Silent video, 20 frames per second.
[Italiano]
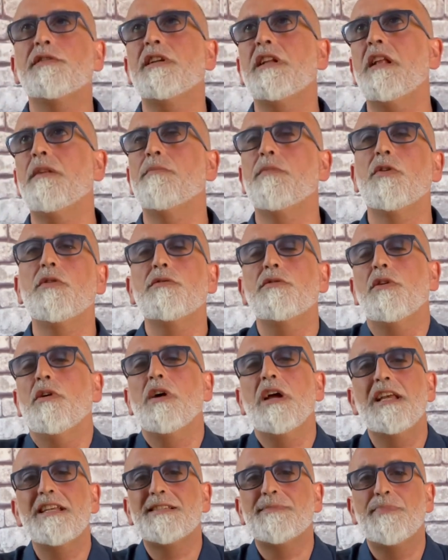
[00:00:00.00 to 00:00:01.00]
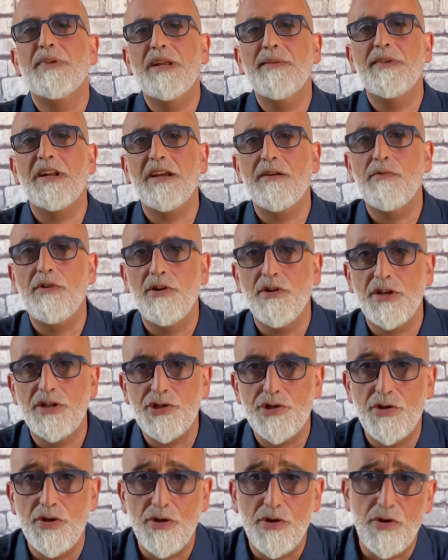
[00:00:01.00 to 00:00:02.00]
del mondo, esprimere quello che
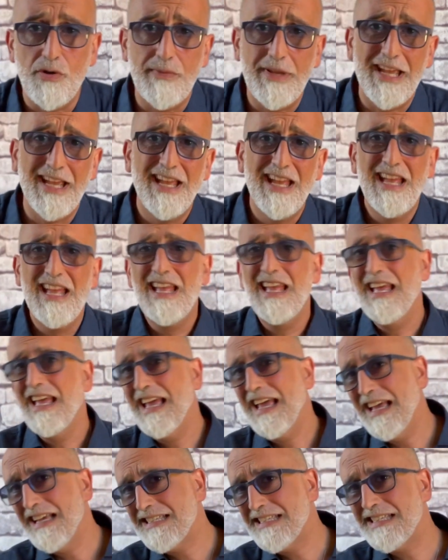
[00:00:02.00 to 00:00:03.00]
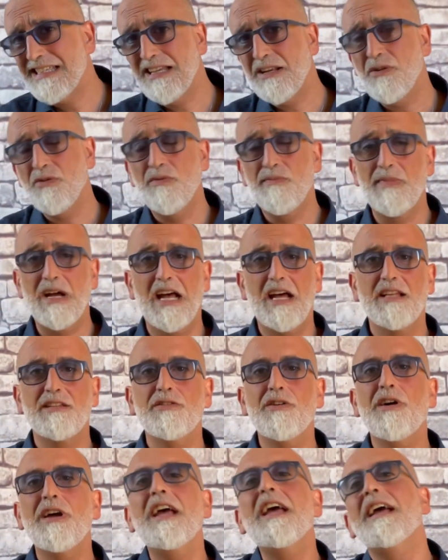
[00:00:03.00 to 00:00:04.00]
sono come essere umano e